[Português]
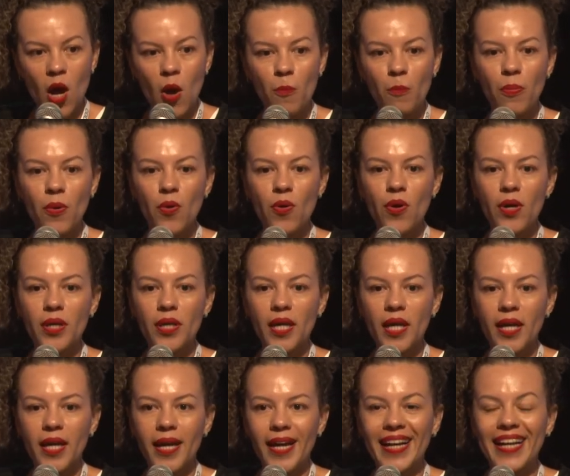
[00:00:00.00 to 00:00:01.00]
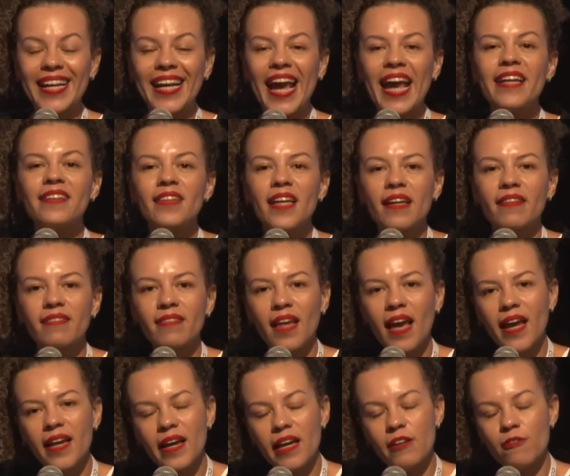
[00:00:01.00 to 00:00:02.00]
Porque quem
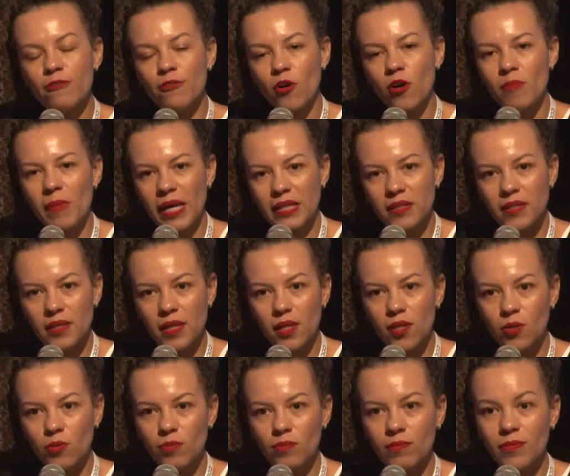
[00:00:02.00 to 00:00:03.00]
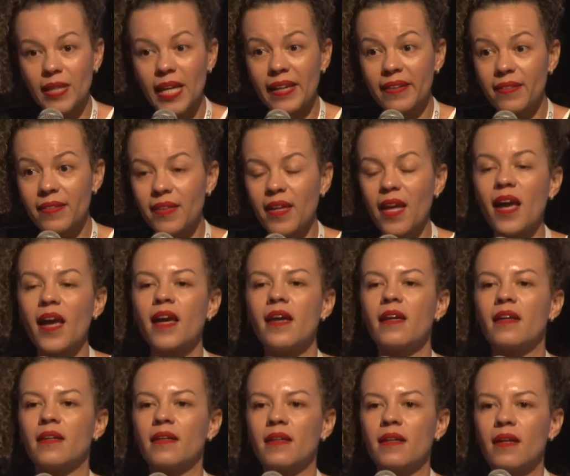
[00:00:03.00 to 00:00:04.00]
detém a informação
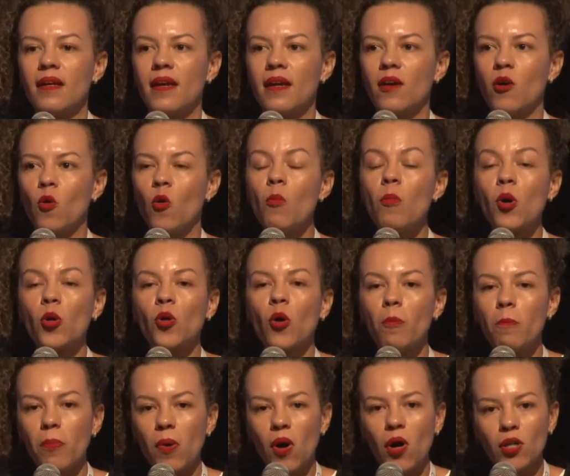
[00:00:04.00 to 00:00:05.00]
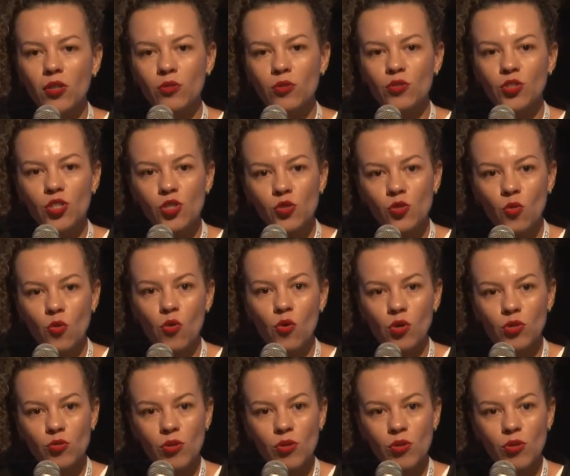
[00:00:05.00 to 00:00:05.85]
detém o monopólio do discurso.